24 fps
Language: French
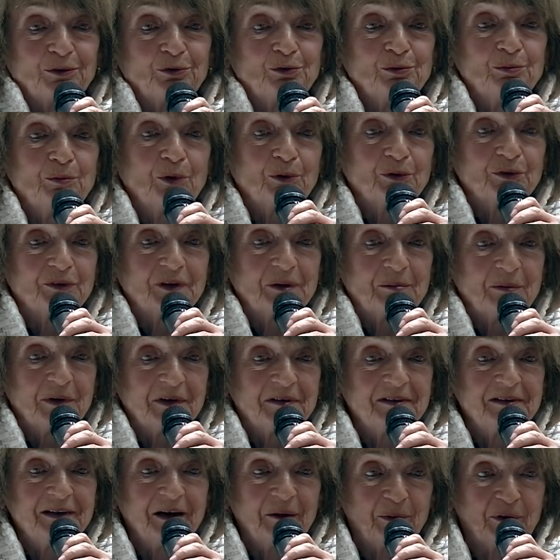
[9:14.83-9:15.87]
du monde des
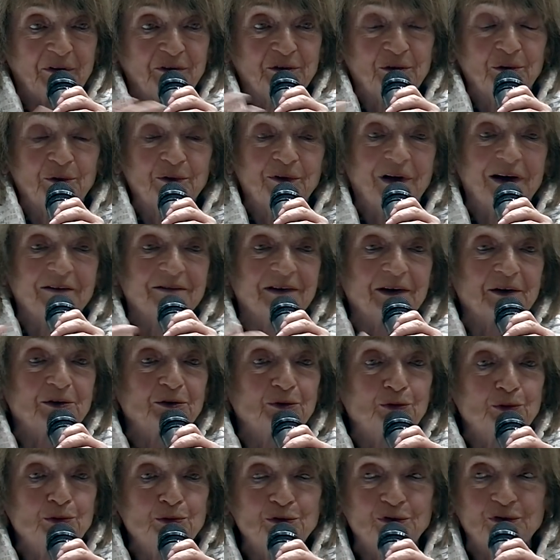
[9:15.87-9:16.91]
médias, parce qu'on travaille
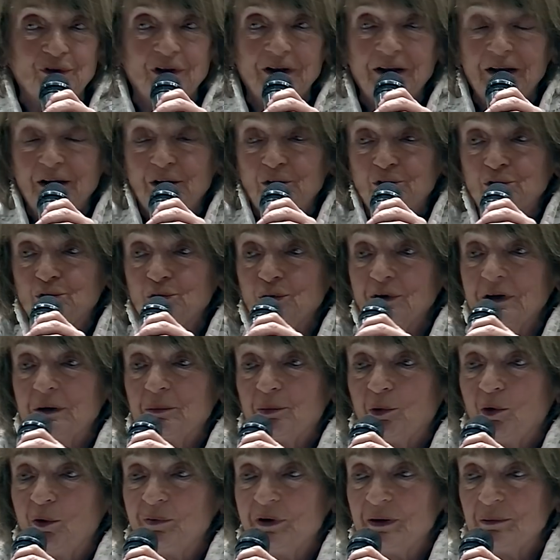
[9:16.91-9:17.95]
tous sur les
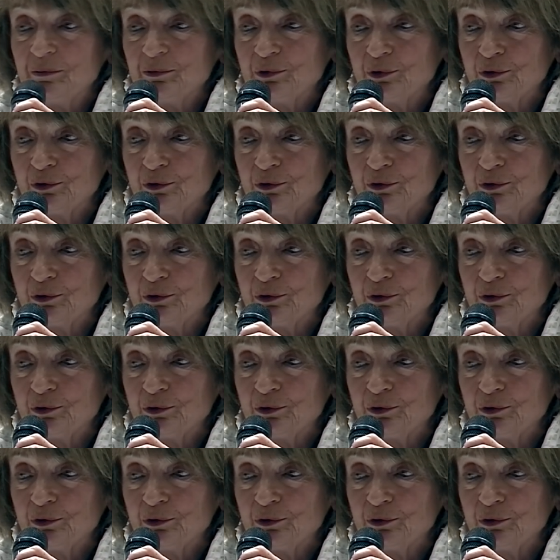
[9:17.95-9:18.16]
problèmes de